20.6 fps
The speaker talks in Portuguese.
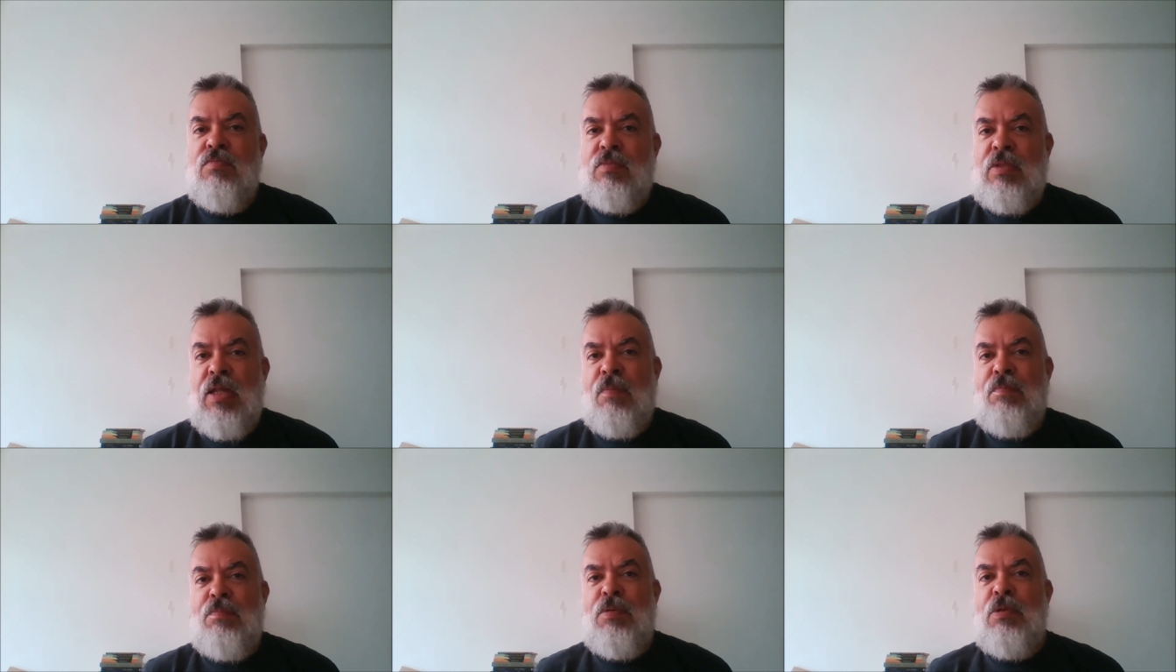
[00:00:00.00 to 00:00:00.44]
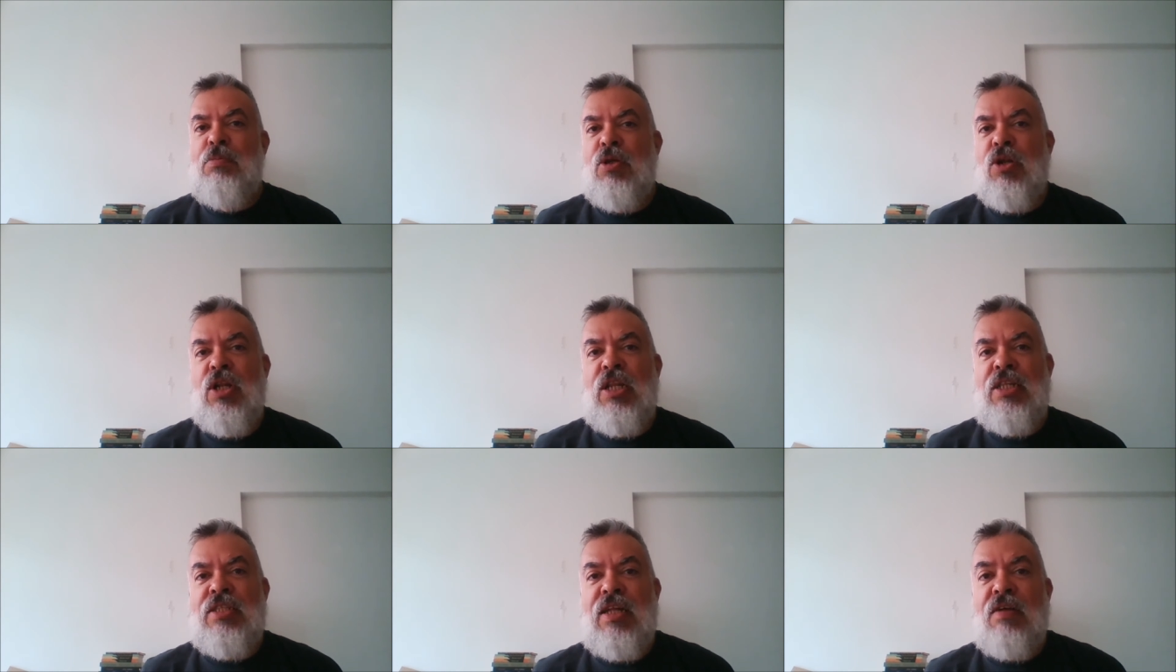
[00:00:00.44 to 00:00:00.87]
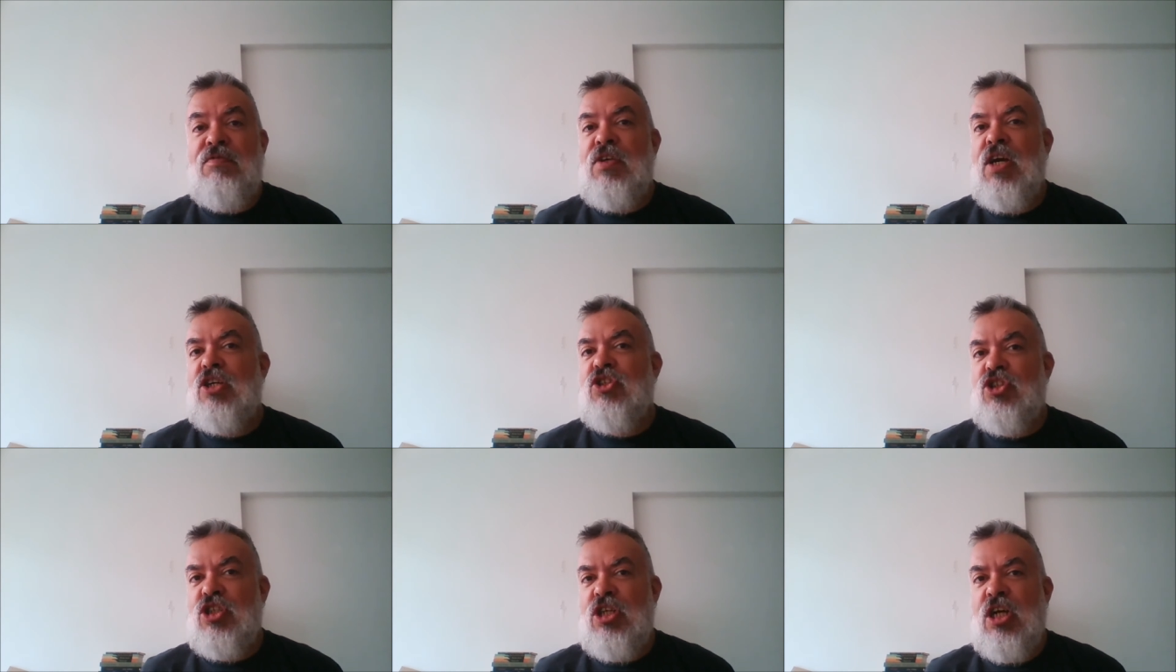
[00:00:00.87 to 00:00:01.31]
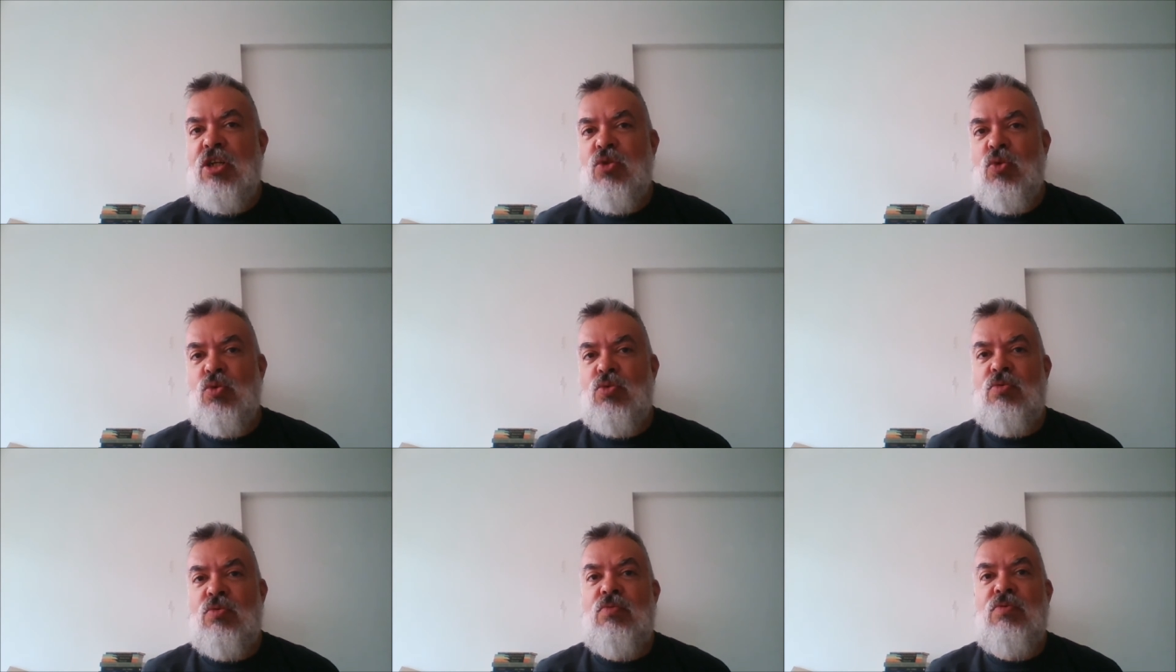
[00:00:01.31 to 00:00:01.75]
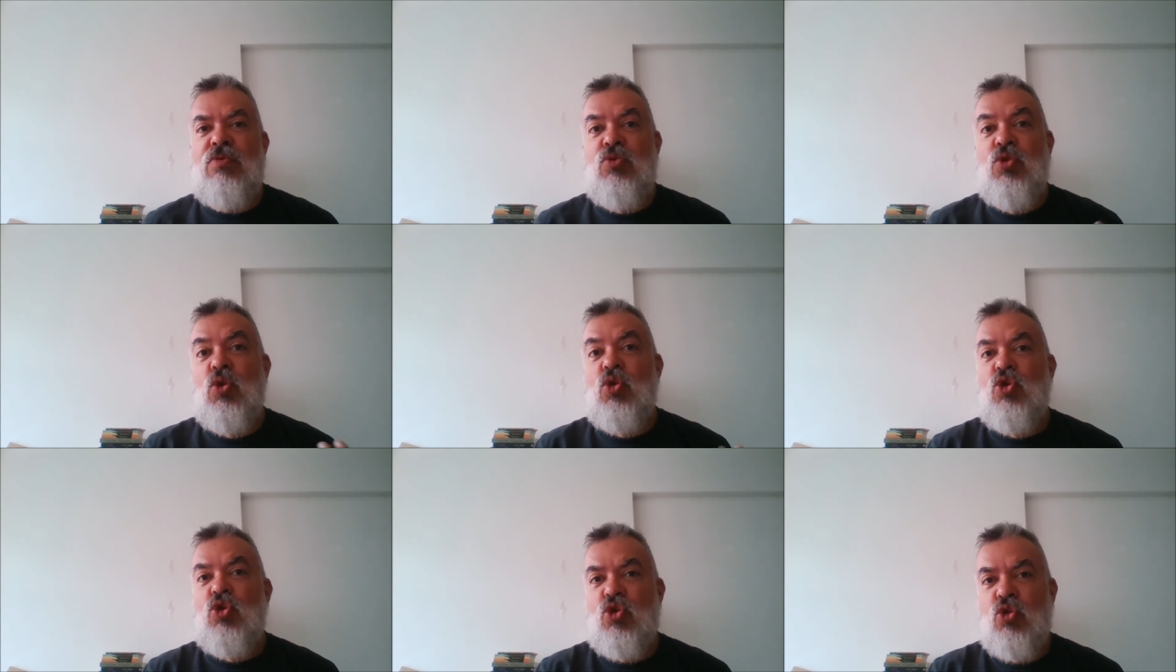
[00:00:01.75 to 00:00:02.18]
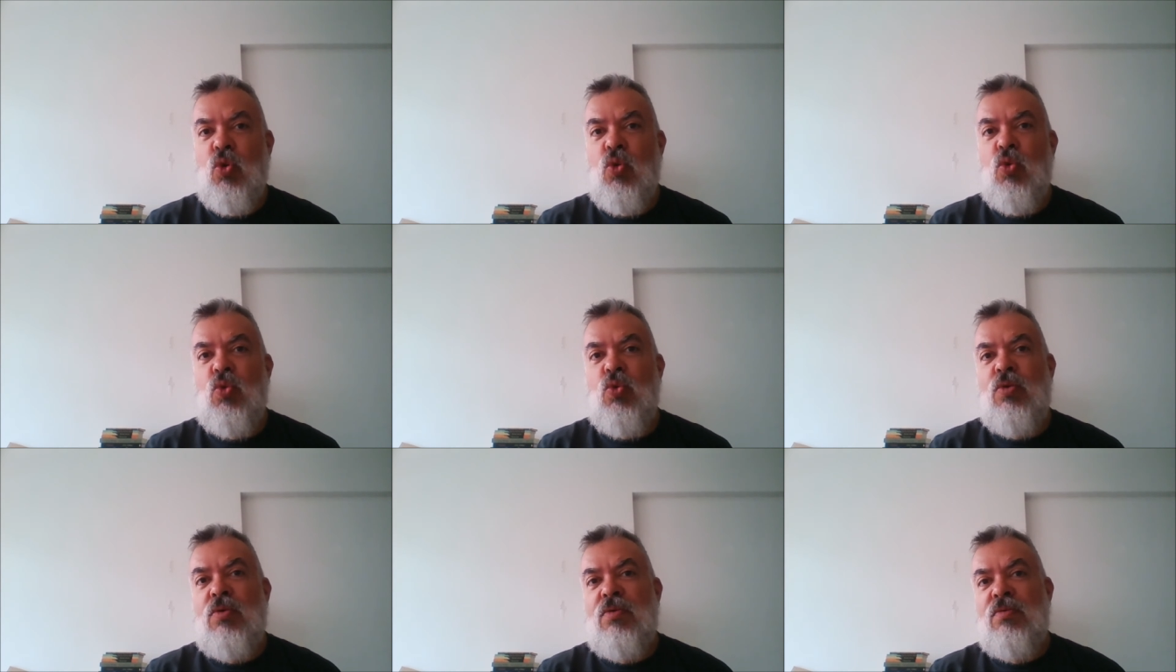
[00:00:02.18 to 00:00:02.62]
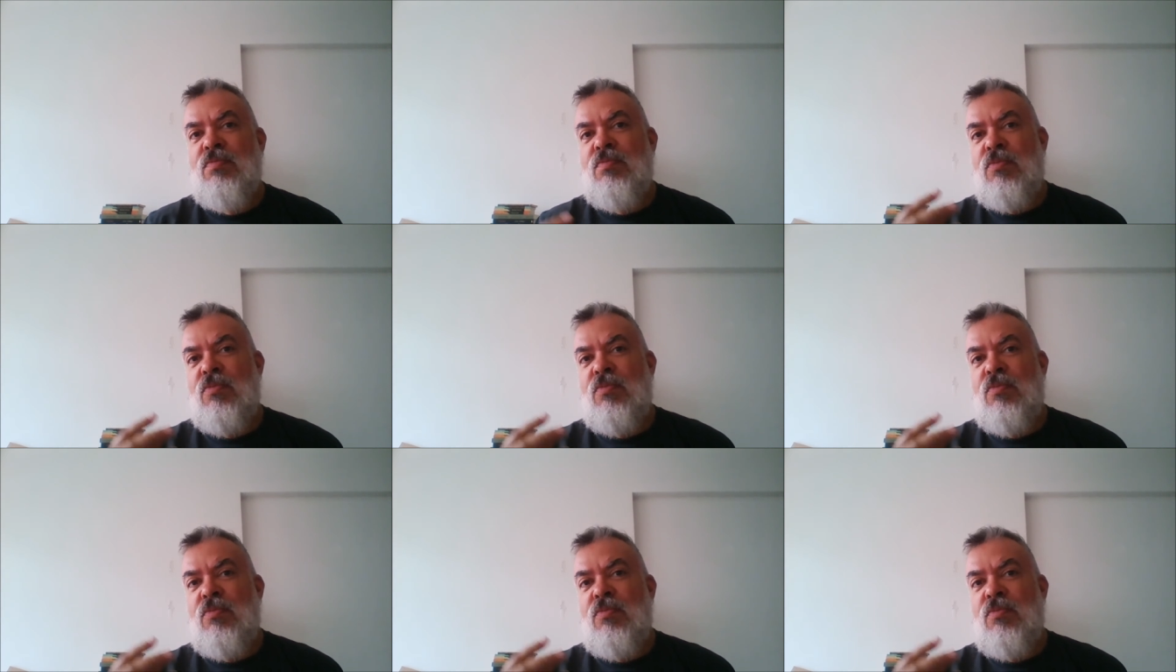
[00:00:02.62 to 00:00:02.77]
tá, primeiro ele está viajando do sul,